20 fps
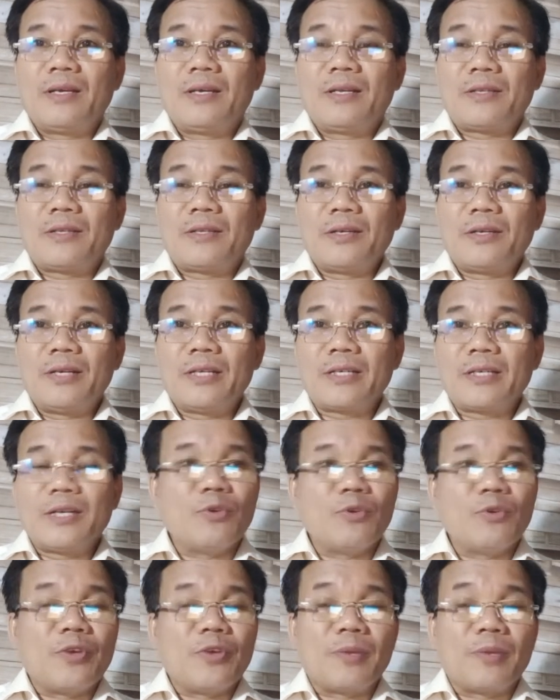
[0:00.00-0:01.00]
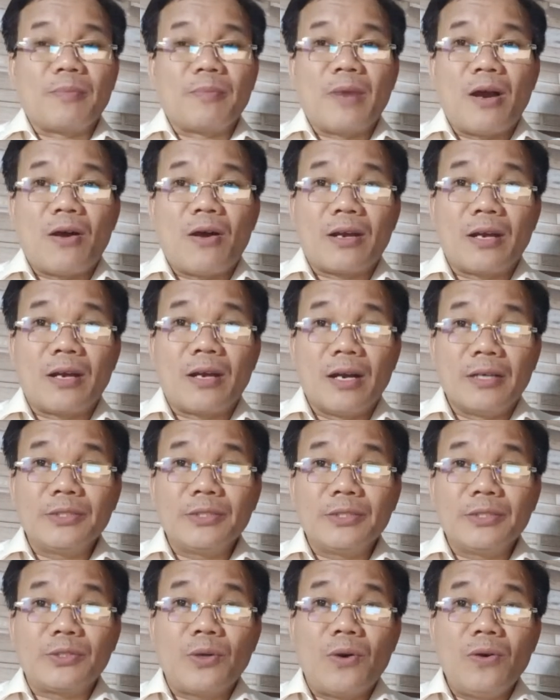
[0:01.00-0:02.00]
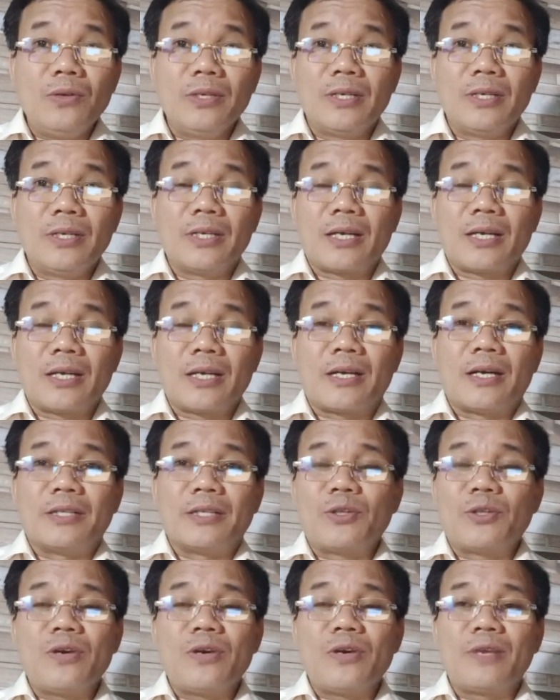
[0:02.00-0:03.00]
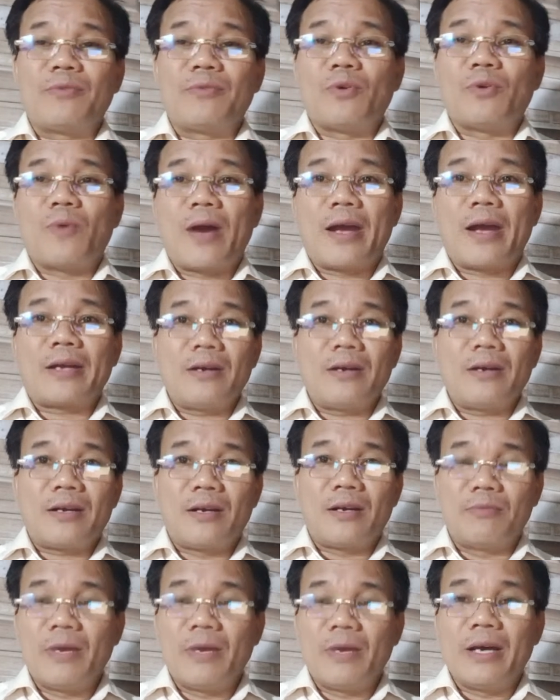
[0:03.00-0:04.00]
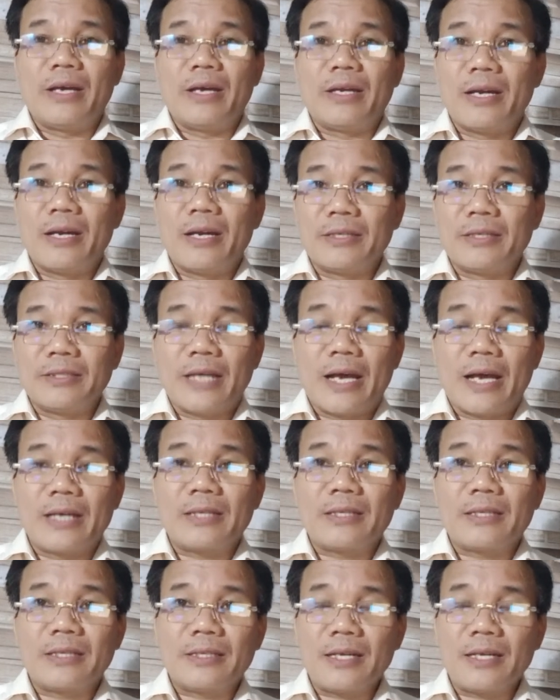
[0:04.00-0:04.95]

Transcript: Cho nên cái vụ việc mà họ khởi tố, đưa ra khởi tố cái vụ án đó không hề đơn giản.